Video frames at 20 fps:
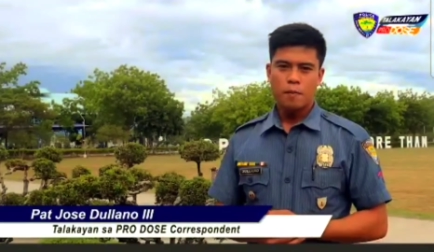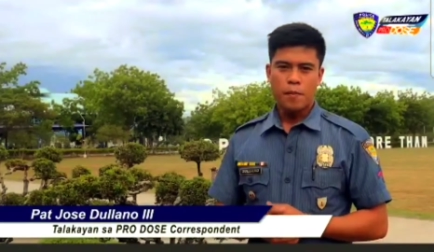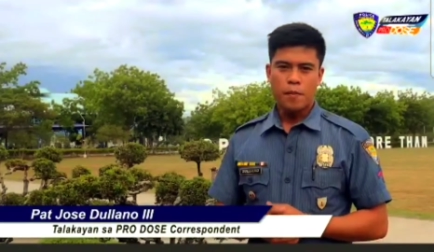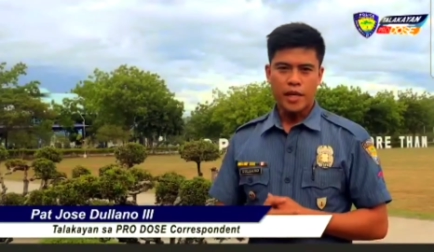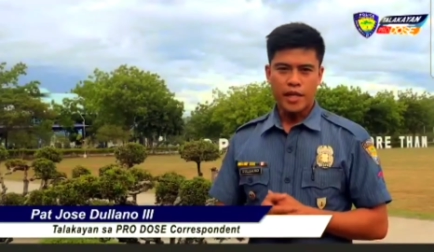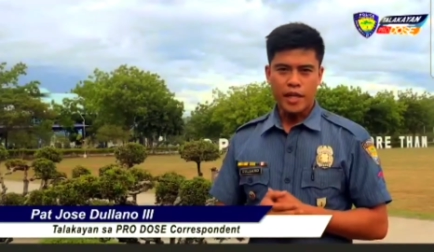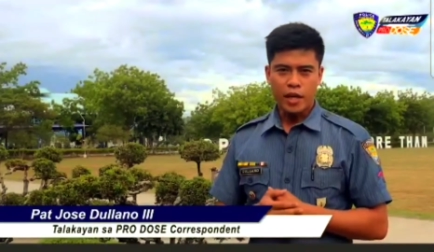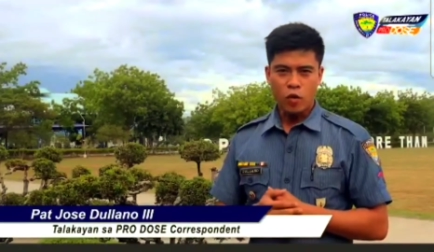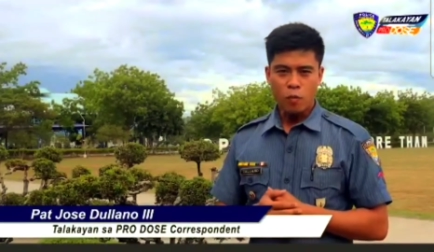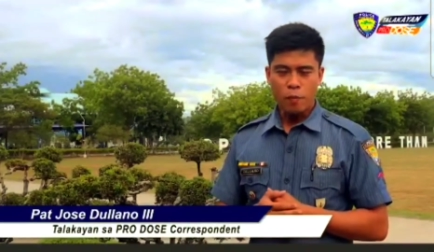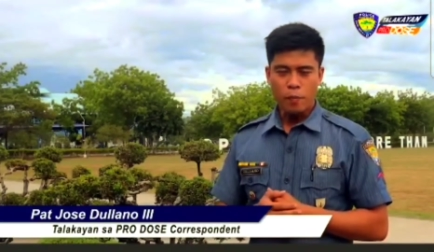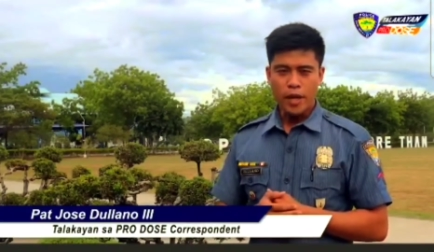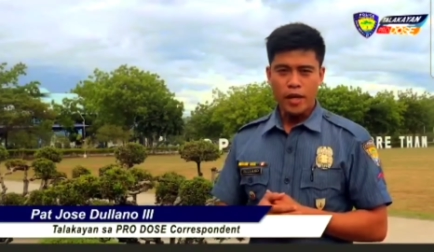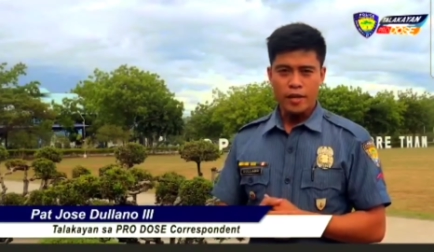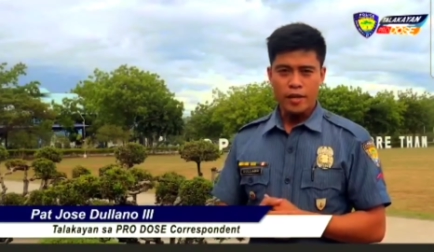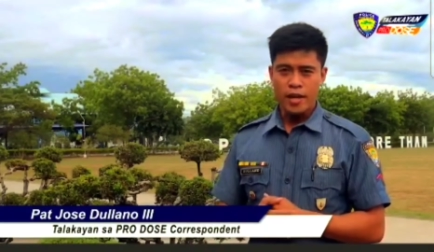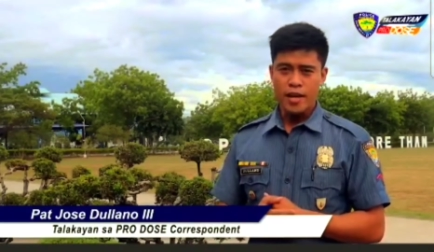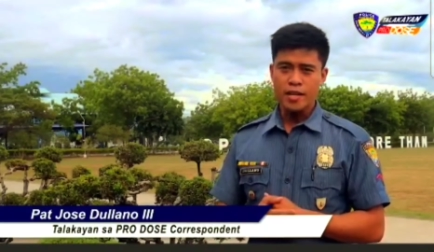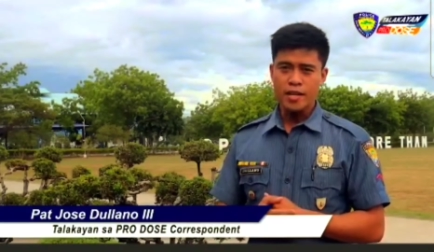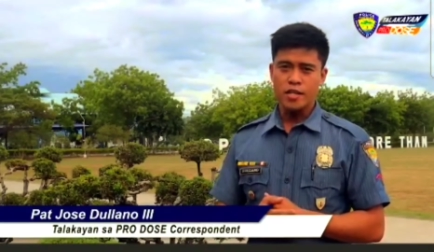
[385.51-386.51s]
Matagumpay
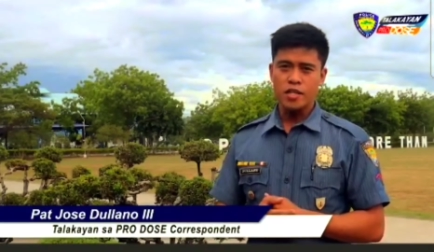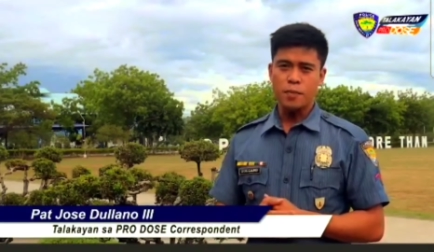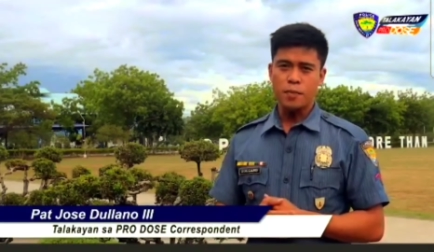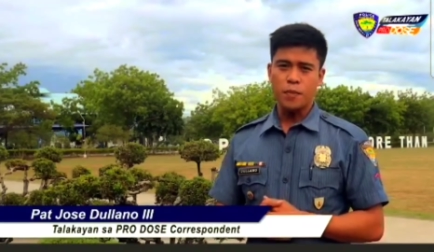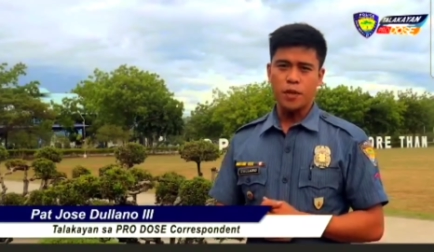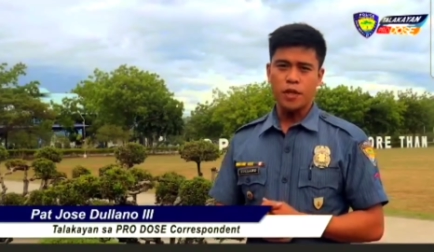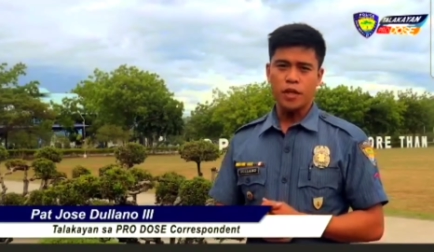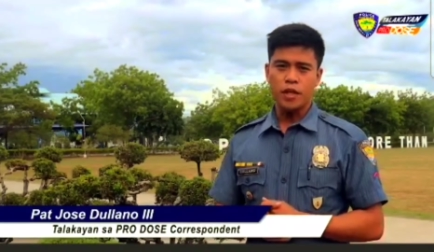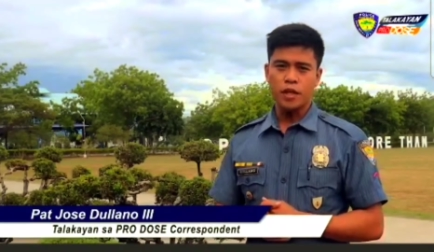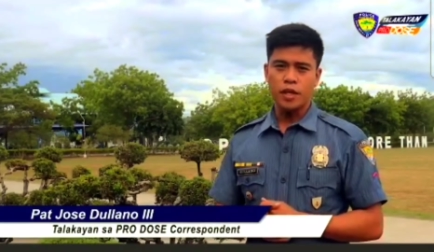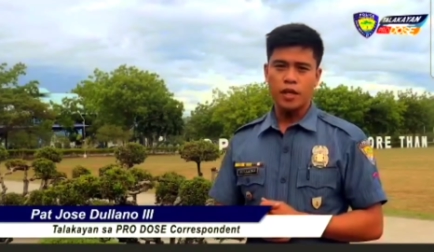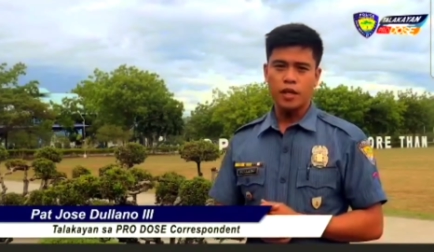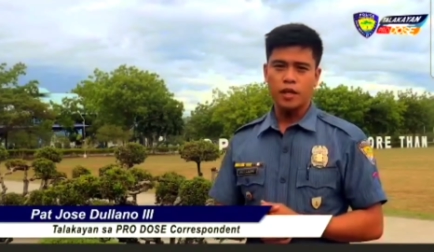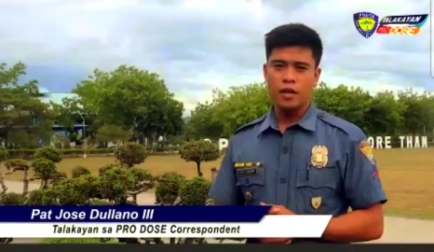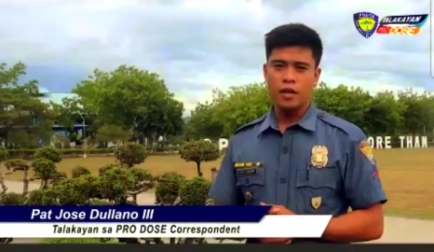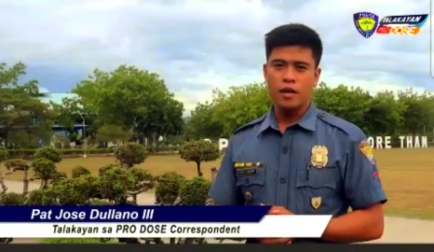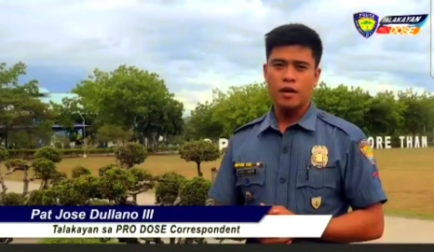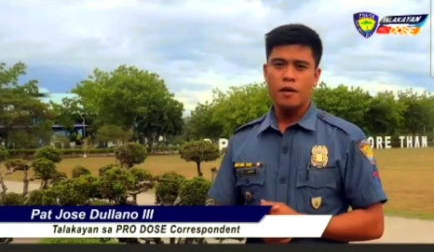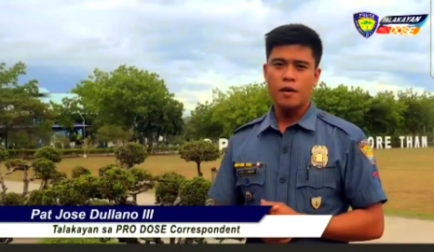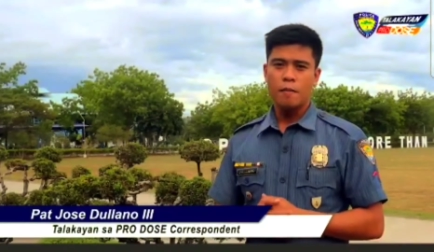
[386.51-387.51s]
na sa
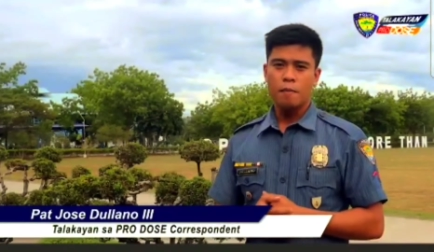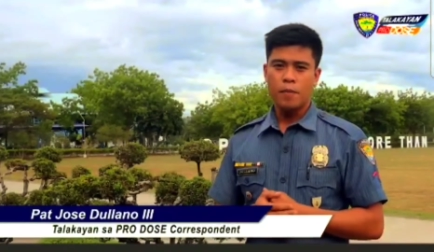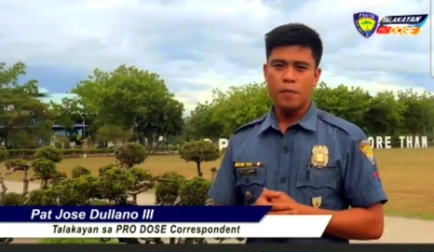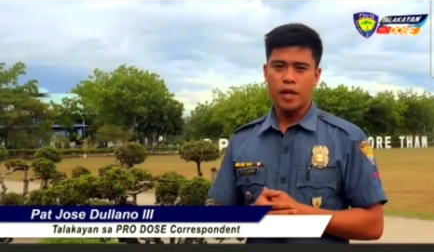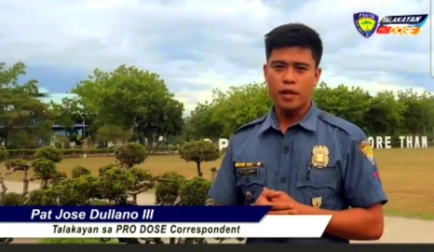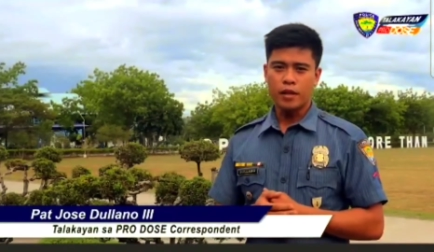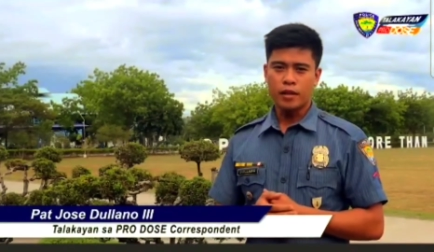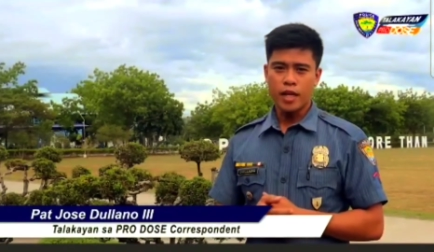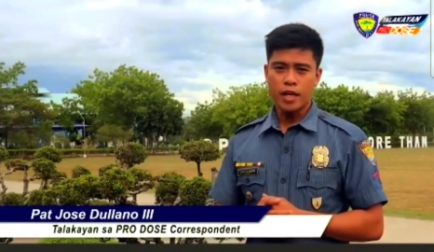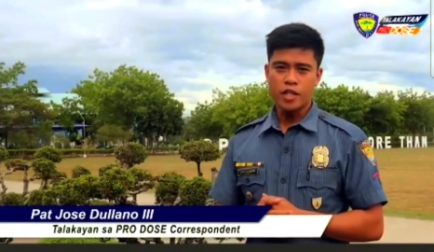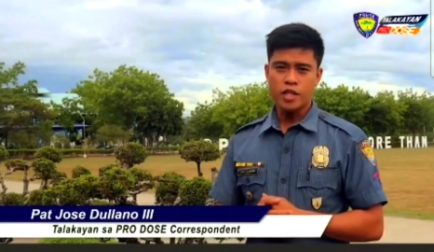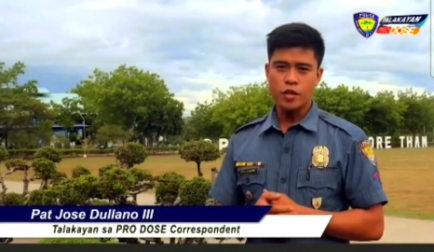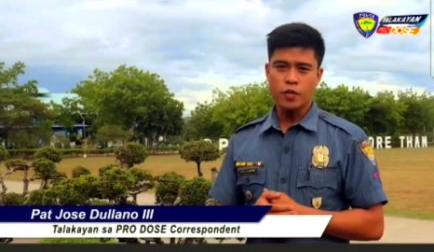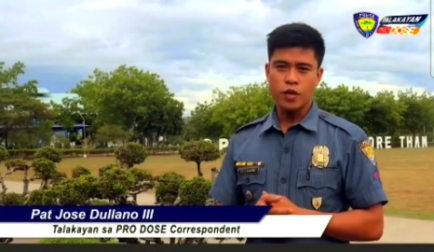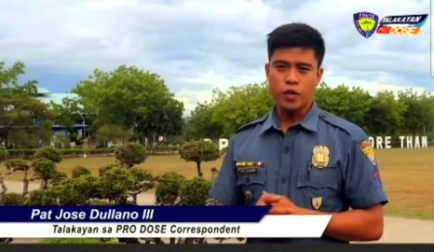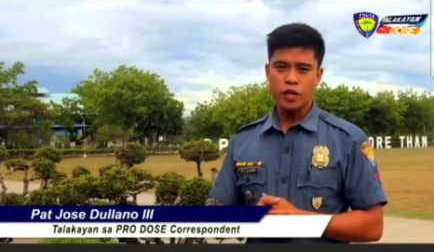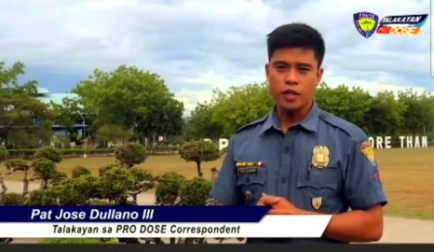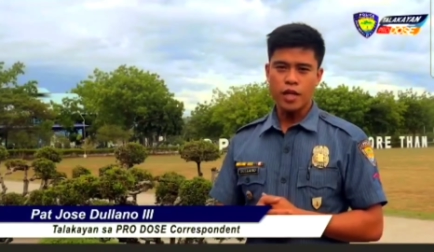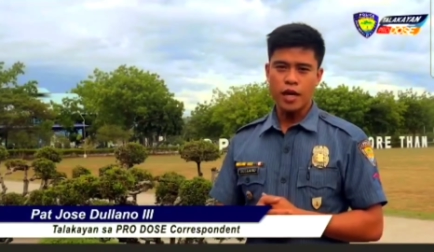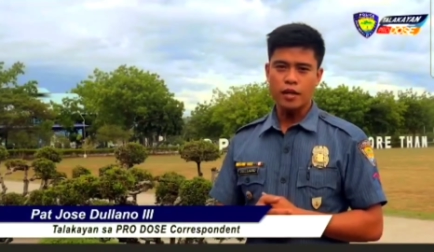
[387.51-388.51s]
pagiging bantay
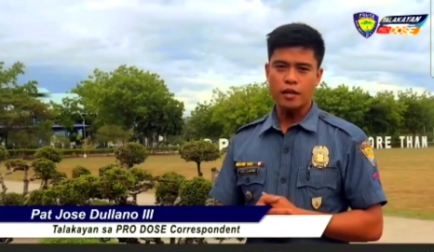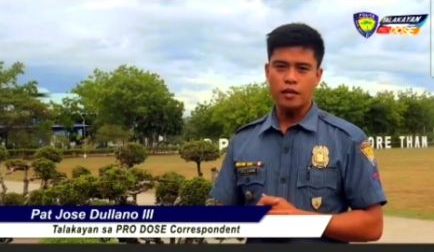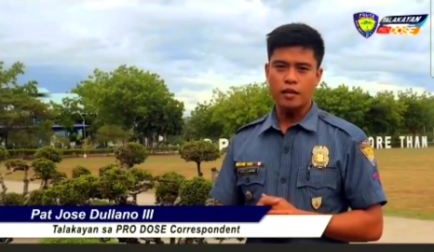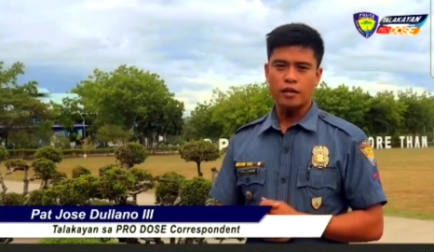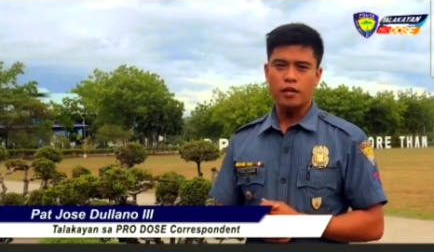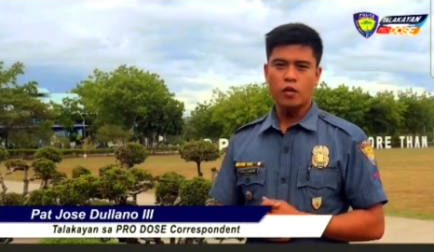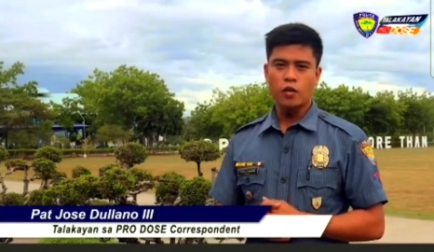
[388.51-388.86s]
seguridad,